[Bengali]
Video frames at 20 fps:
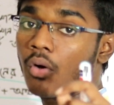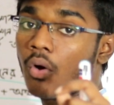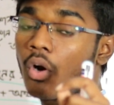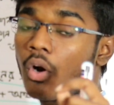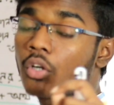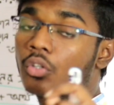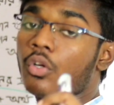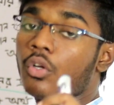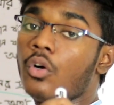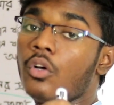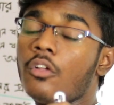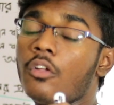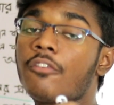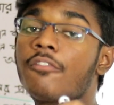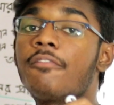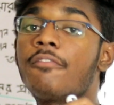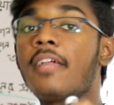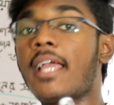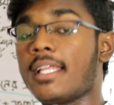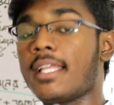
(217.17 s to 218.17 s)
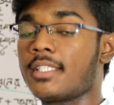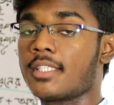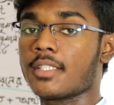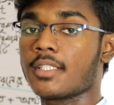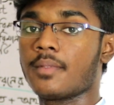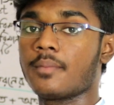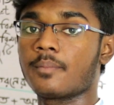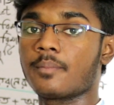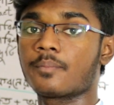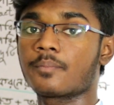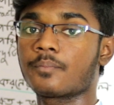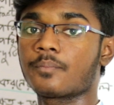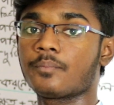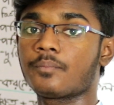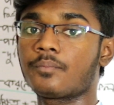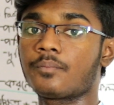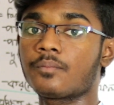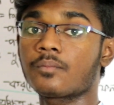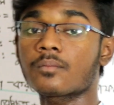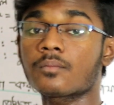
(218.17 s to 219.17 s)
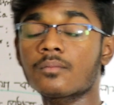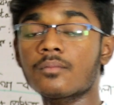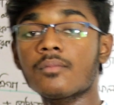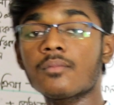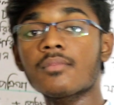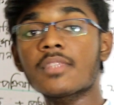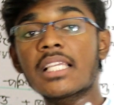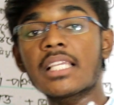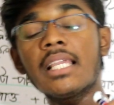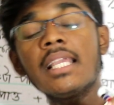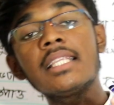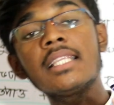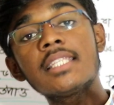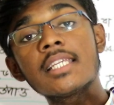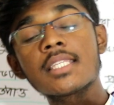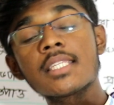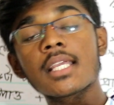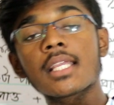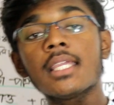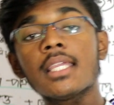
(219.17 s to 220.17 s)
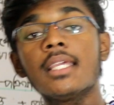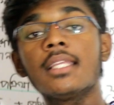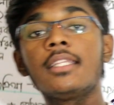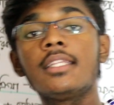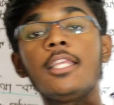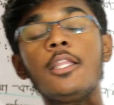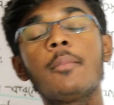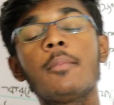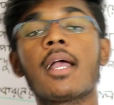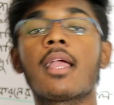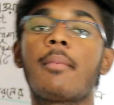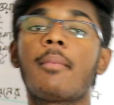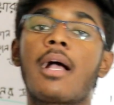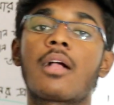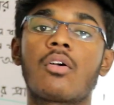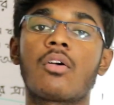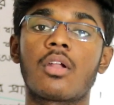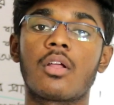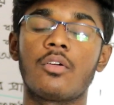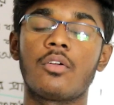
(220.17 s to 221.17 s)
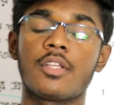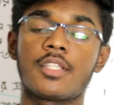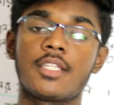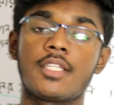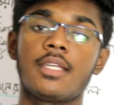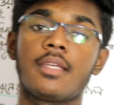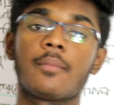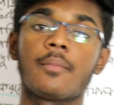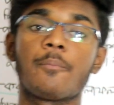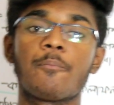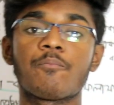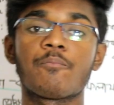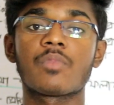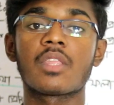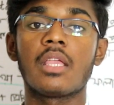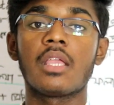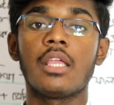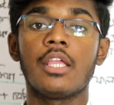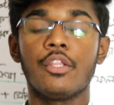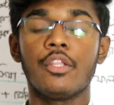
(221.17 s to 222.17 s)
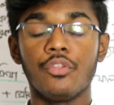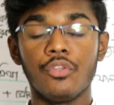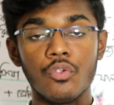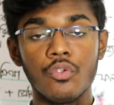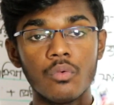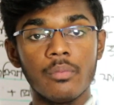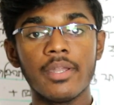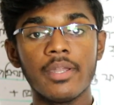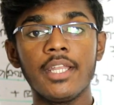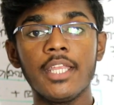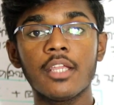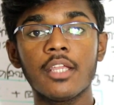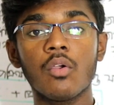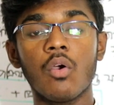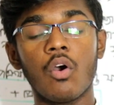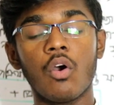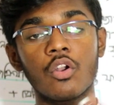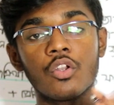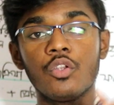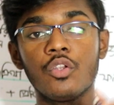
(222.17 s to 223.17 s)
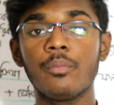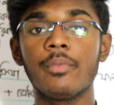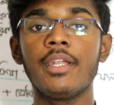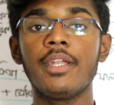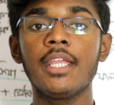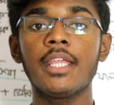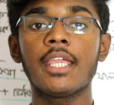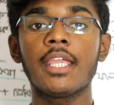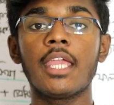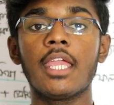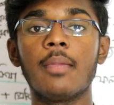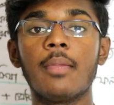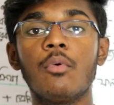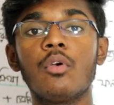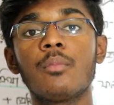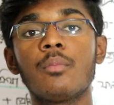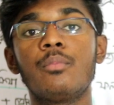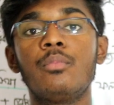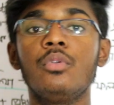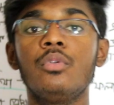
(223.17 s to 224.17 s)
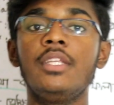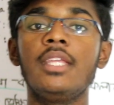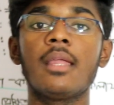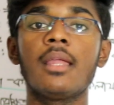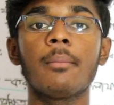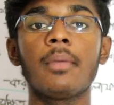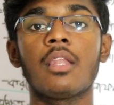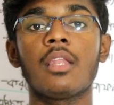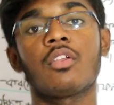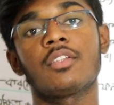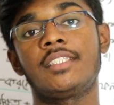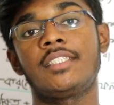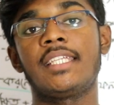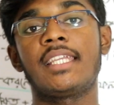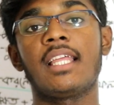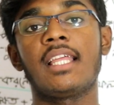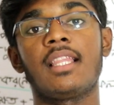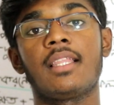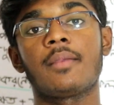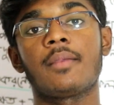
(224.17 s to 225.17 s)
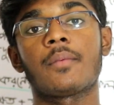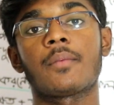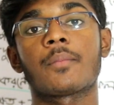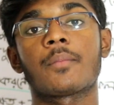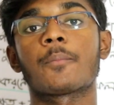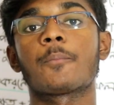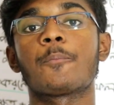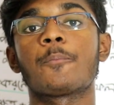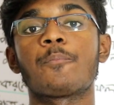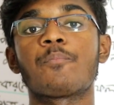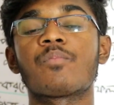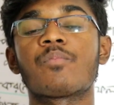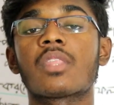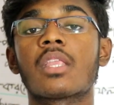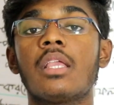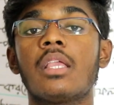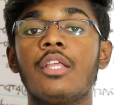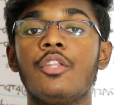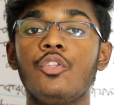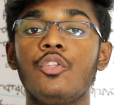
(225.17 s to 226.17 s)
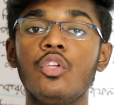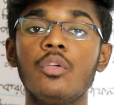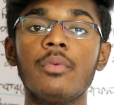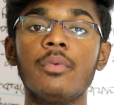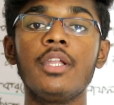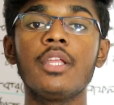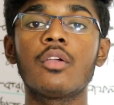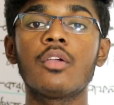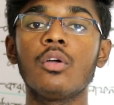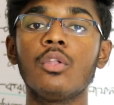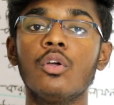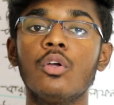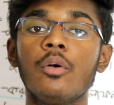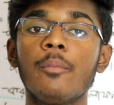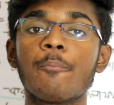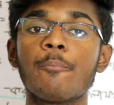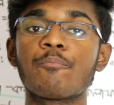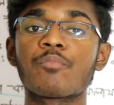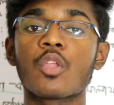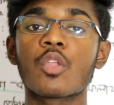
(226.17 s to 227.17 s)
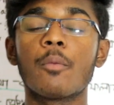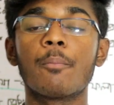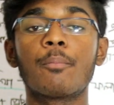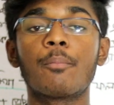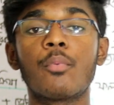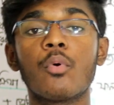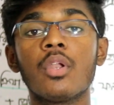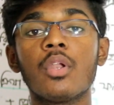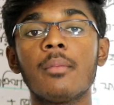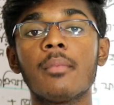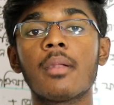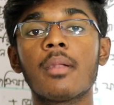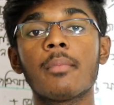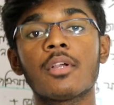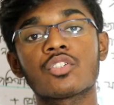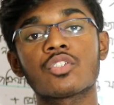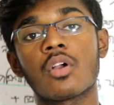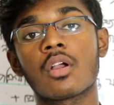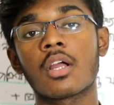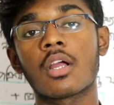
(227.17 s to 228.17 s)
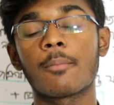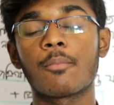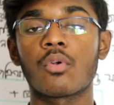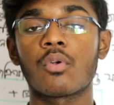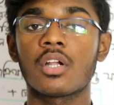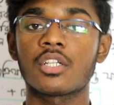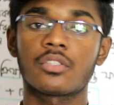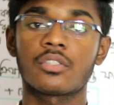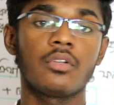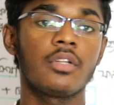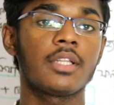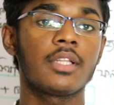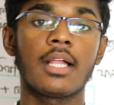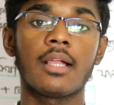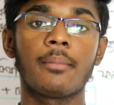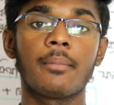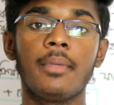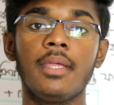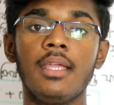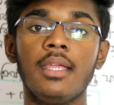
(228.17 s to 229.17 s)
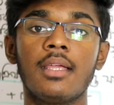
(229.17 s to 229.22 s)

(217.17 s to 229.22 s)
অর্থ হলো ফ্যাট এই ডেটাকে তিন ভাগে ভাগ করা হয়েছে নিউমেরিক অনিউমেরিক এবং বুলিয়ান বা লজিক্যাল নিউমেরিক হলো পরিমাণ বা সংখ্যা প্রকাশ করে থাকবে